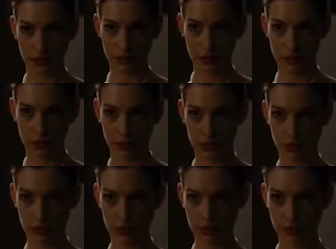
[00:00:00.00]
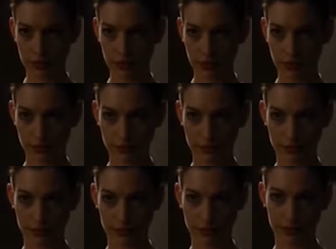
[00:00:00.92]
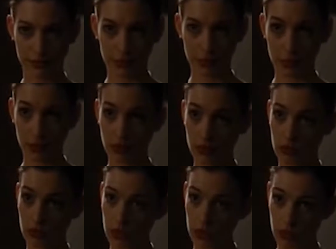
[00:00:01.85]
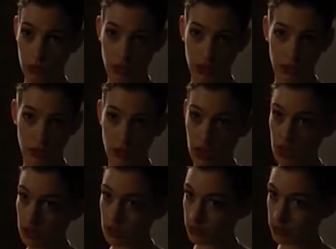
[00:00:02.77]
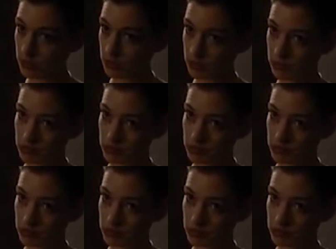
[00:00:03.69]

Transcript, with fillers: Opa! Ninguém me avisou que era inviolável.